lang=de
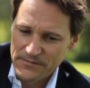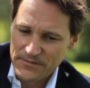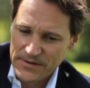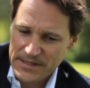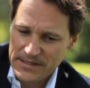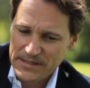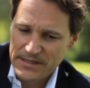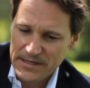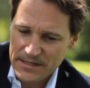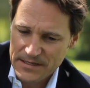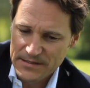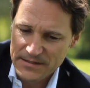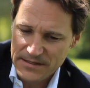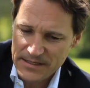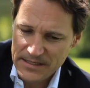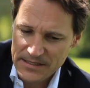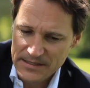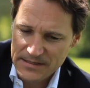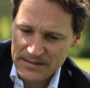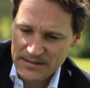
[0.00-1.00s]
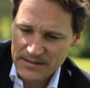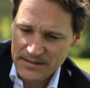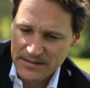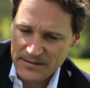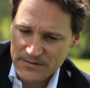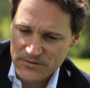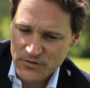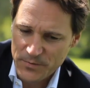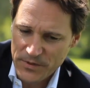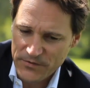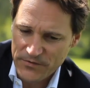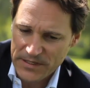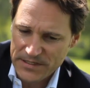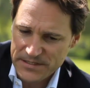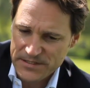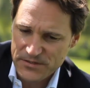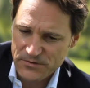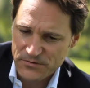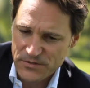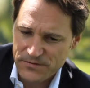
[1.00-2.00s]
wichtigeren Dingen zu
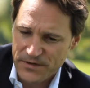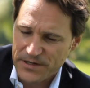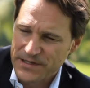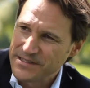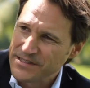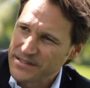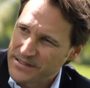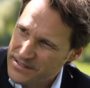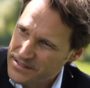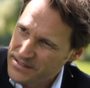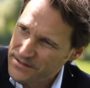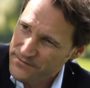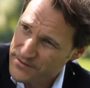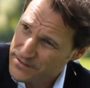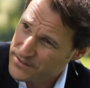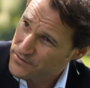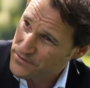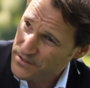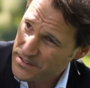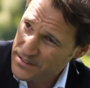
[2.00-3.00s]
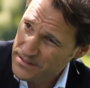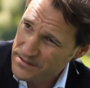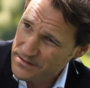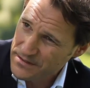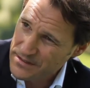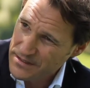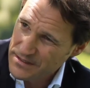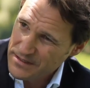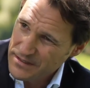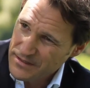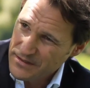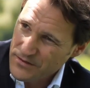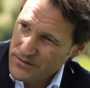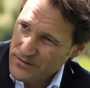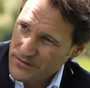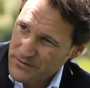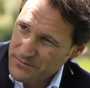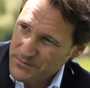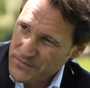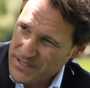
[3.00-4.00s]
befassen und zwar in die Tiefe zu gehen,
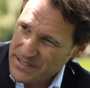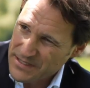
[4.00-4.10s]
mhm.